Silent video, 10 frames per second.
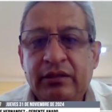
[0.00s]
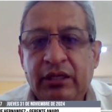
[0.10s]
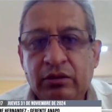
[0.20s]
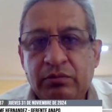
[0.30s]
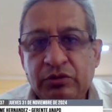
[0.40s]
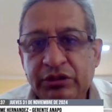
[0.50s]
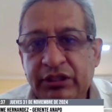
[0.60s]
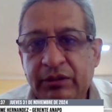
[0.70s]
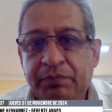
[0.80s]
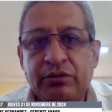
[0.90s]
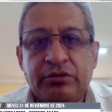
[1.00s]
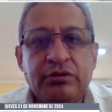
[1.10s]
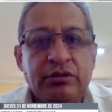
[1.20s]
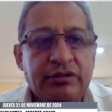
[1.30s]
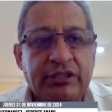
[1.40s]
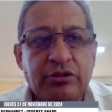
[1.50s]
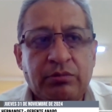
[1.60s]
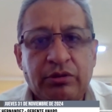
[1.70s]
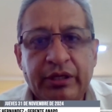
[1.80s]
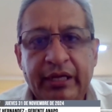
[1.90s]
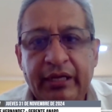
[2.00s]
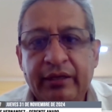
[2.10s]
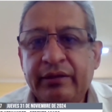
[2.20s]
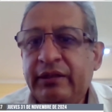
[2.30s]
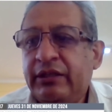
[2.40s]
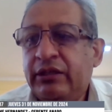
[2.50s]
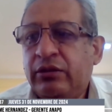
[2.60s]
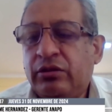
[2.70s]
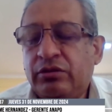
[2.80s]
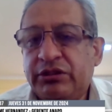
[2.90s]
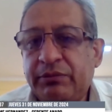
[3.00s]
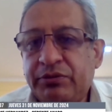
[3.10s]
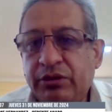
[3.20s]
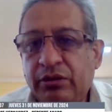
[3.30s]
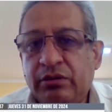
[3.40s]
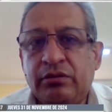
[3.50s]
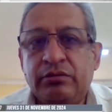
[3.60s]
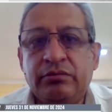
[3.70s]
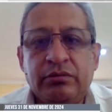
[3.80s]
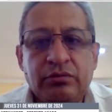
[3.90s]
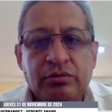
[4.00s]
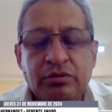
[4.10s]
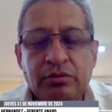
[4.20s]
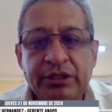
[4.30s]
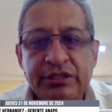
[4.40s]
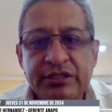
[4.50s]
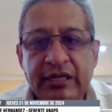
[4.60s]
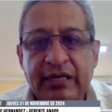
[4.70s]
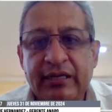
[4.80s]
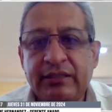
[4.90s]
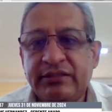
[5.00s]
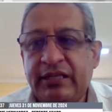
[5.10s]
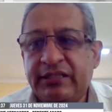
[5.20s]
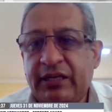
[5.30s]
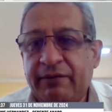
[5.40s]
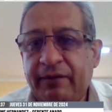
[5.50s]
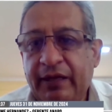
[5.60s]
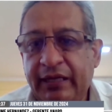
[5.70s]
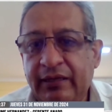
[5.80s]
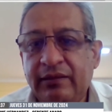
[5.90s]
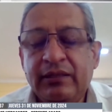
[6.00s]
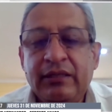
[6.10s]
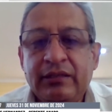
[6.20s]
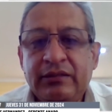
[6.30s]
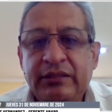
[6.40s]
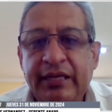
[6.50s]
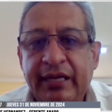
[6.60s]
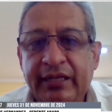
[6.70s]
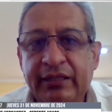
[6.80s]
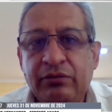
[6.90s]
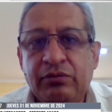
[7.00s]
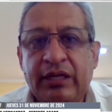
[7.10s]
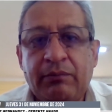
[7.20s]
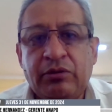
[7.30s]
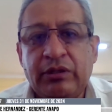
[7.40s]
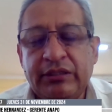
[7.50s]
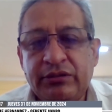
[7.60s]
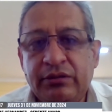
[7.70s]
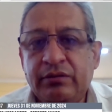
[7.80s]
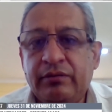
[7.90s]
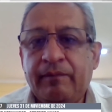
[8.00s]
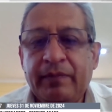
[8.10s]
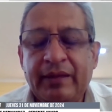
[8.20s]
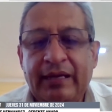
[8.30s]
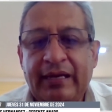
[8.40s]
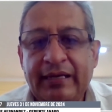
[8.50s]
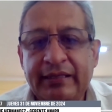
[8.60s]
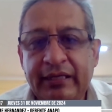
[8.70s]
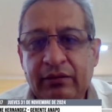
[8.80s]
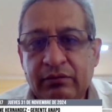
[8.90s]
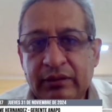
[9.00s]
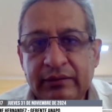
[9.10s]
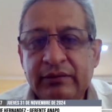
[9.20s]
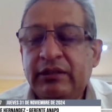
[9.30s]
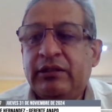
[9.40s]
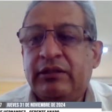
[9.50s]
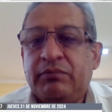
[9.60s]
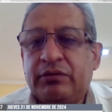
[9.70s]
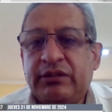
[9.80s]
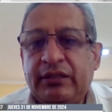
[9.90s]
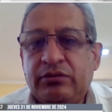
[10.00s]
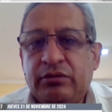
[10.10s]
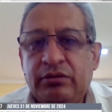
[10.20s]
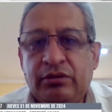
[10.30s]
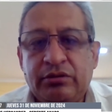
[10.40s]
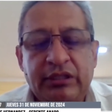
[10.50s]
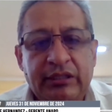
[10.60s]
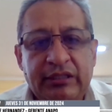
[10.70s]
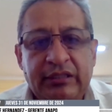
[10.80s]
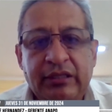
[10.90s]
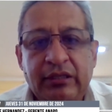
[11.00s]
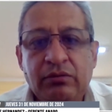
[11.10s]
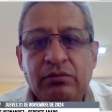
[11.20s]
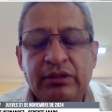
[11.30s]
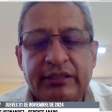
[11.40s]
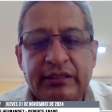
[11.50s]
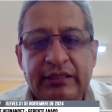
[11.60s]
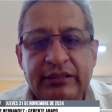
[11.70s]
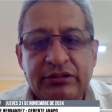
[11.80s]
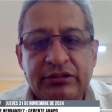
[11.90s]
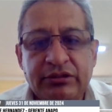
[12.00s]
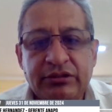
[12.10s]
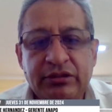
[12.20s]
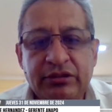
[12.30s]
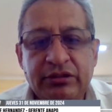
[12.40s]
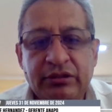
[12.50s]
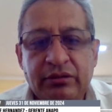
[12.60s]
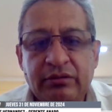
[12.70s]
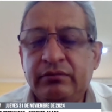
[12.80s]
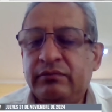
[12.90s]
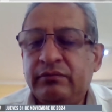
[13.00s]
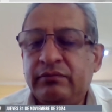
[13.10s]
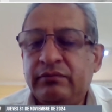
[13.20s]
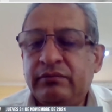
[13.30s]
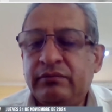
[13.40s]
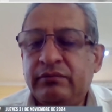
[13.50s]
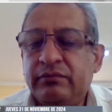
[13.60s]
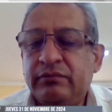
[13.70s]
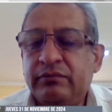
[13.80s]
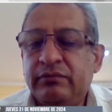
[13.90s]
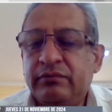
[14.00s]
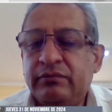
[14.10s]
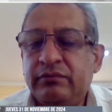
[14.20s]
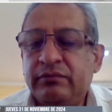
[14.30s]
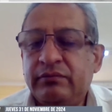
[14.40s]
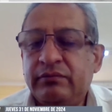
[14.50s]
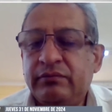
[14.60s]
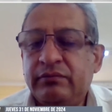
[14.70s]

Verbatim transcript: Ni los municipios de Roboré, Concepción, Urubichá, San Rafael tienen una vocación agrícola. Por tanto, no tiene ninguna relación de que se haya dado,